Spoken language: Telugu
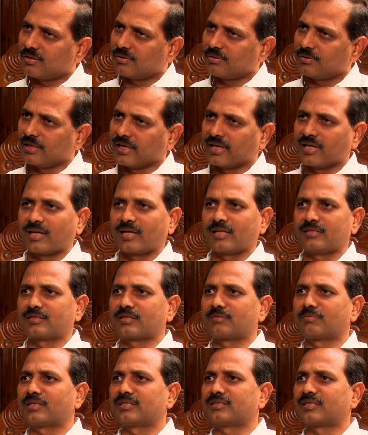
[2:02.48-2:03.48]
గారు
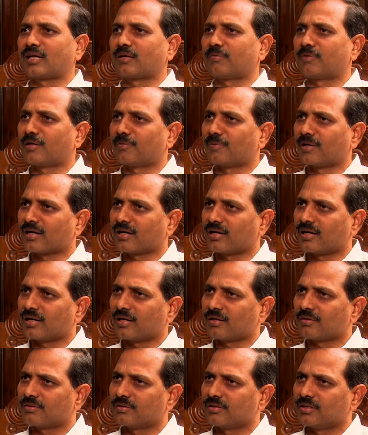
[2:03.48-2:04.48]
అగ్రికల్చర్ మీద చాలా బాగా
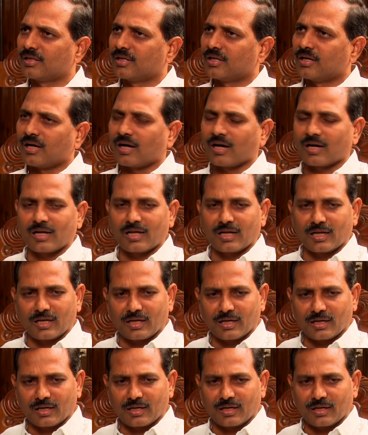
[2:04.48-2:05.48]
మాట్లాడారు
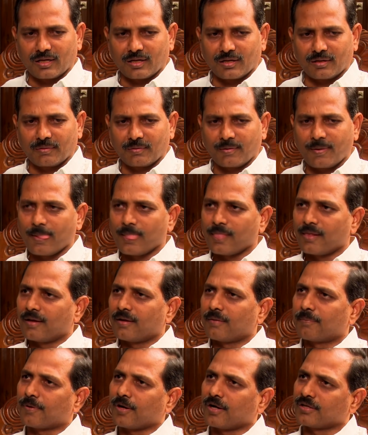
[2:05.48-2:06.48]
అట్లానే
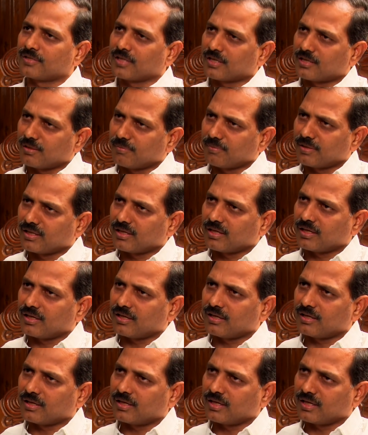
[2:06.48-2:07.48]
ప్రాజెక్టుల మీద
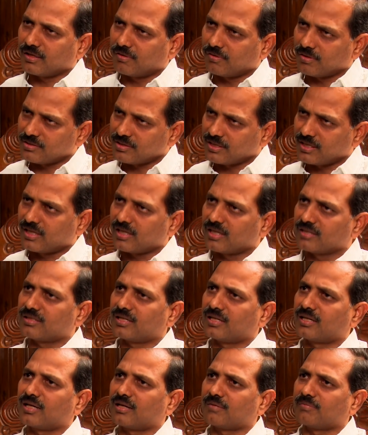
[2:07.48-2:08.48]
గండికోట శ్రీకాంత్
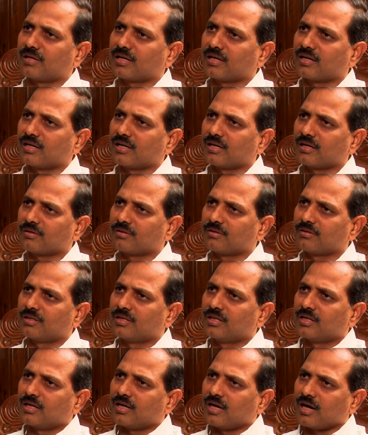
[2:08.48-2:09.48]
రెడ్డి గారు మాట్లాడారు
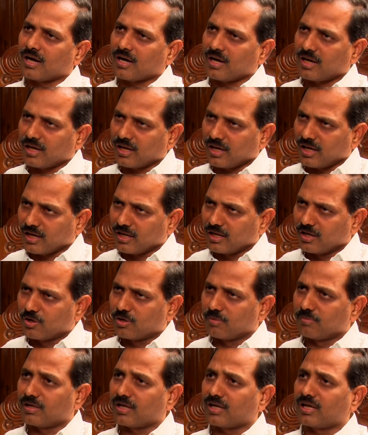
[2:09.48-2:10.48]
అట్లానే అనిల్
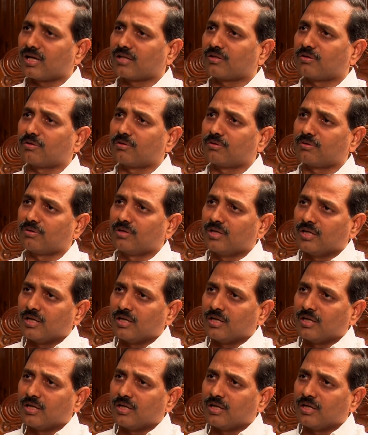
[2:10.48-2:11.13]
కుమార్ యాదవ్